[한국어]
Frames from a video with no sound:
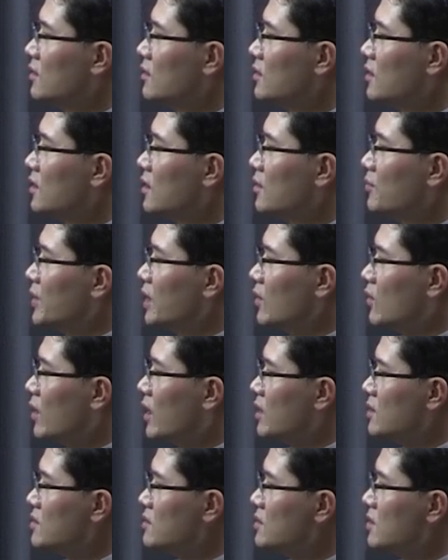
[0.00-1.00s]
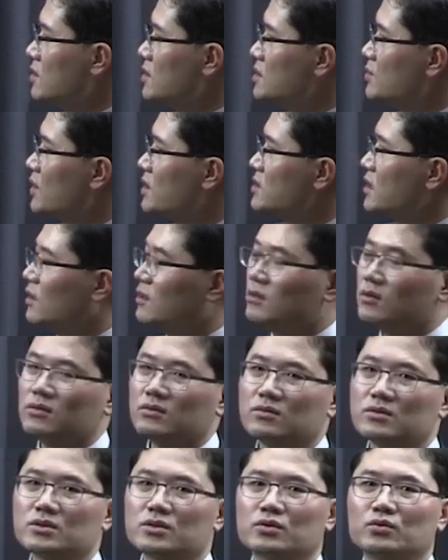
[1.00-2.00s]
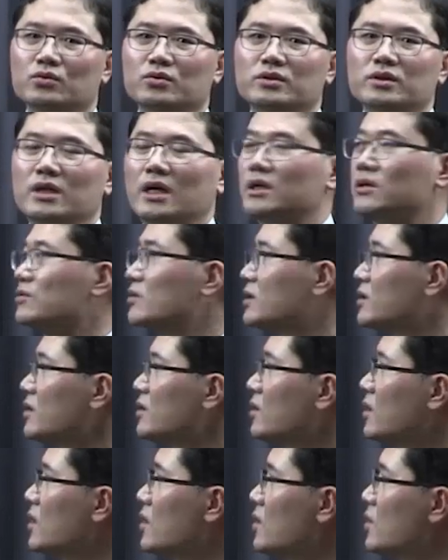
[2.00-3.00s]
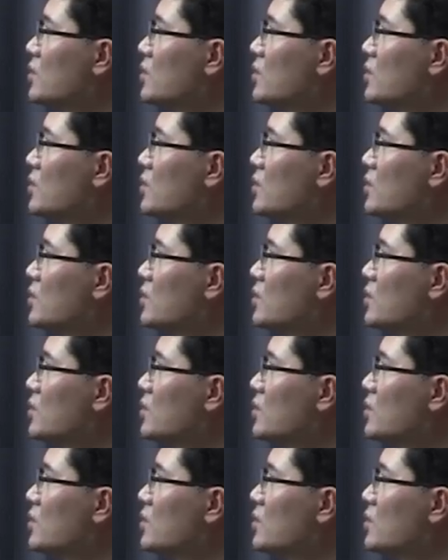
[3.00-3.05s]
그다음에 관세, 지방세 이런 식으로 이제 나뉘는데요.